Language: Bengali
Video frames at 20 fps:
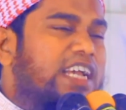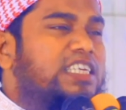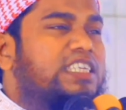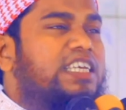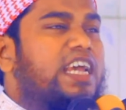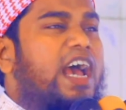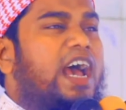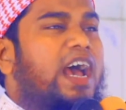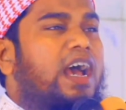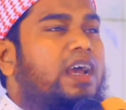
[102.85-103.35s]

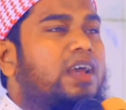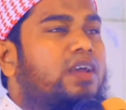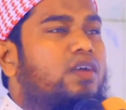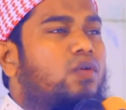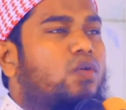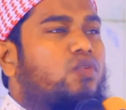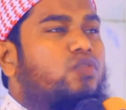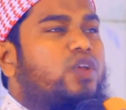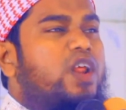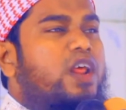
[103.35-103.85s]
আইসা
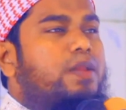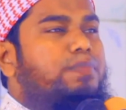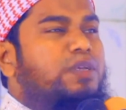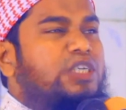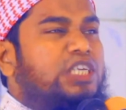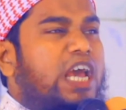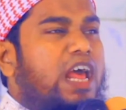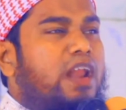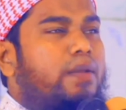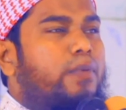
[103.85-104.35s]
হুজুরের
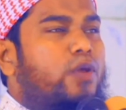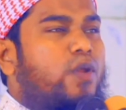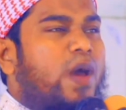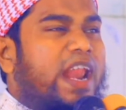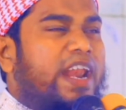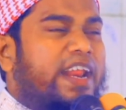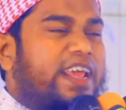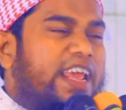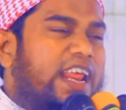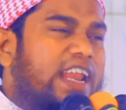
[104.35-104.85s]
বিশাল
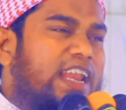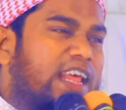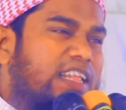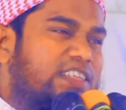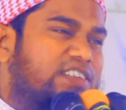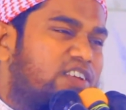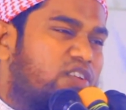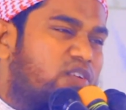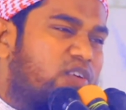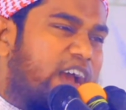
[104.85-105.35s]
বড়
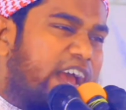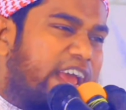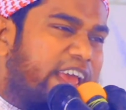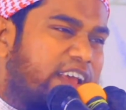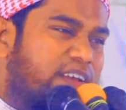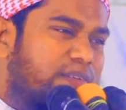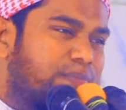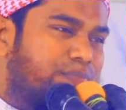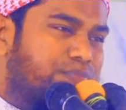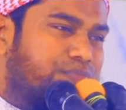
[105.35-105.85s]
আলখেল্লা ছিল
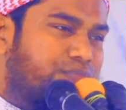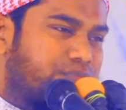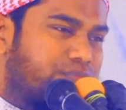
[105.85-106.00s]
গায়ে